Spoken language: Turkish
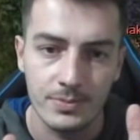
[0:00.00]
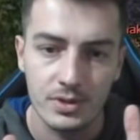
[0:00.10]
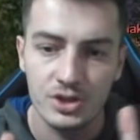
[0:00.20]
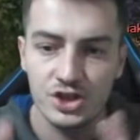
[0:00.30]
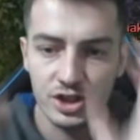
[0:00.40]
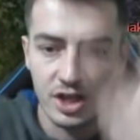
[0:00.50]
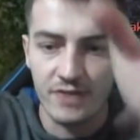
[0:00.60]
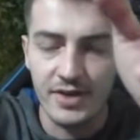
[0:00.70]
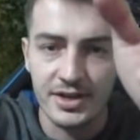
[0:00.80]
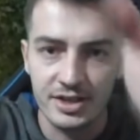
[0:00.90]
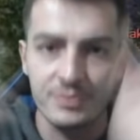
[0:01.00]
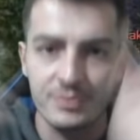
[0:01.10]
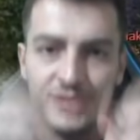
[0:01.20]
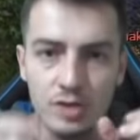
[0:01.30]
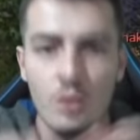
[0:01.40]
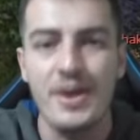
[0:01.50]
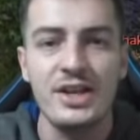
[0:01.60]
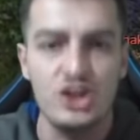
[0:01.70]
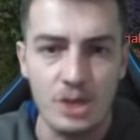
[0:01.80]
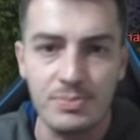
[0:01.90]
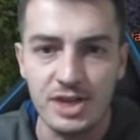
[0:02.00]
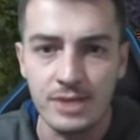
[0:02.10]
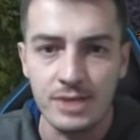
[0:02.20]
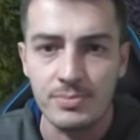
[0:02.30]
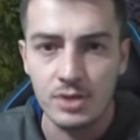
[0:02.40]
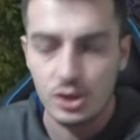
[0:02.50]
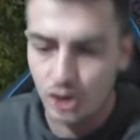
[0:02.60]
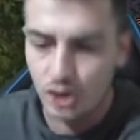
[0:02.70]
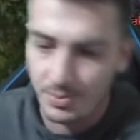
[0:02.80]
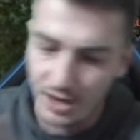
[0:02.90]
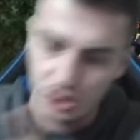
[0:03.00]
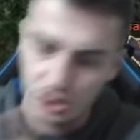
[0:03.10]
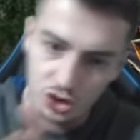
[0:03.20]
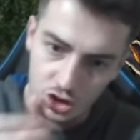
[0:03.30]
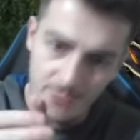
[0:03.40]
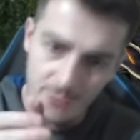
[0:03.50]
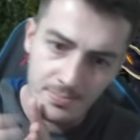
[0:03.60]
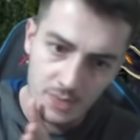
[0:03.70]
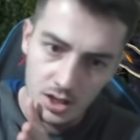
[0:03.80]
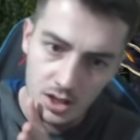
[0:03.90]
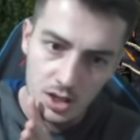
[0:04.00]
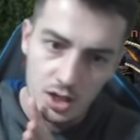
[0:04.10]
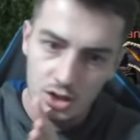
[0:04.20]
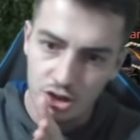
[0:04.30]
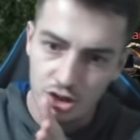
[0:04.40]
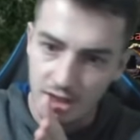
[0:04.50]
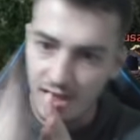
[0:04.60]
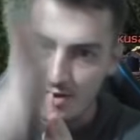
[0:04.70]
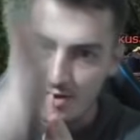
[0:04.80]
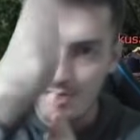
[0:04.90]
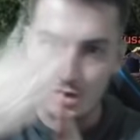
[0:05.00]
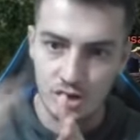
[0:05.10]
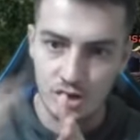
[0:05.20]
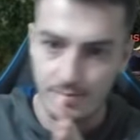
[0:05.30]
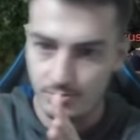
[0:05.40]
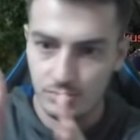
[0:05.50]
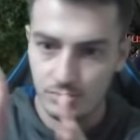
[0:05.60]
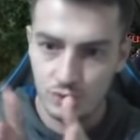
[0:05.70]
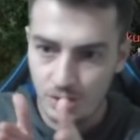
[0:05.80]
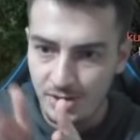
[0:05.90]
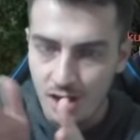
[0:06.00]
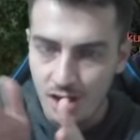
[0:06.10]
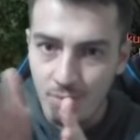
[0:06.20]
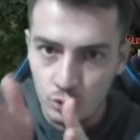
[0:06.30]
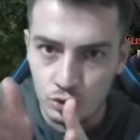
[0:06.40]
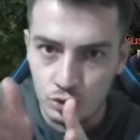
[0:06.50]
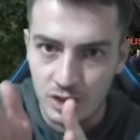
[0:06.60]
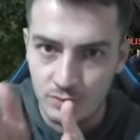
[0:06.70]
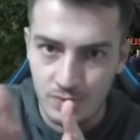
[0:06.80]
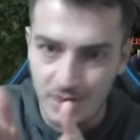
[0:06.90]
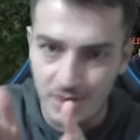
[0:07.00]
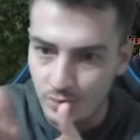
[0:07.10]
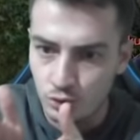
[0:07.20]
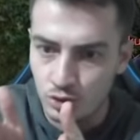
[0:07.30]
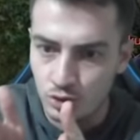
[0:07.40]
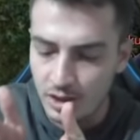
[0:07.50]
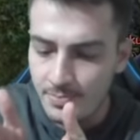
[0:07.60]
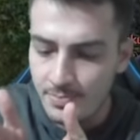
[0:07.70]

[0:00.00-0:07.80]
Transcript: Işıklar var. Kırmızı yanıyor. Ben de cepteyim. Cepten çıkacağım. Işıklardan devam edeceğim. Cebin hemen ucundayım. Cebin hemen ucundayım.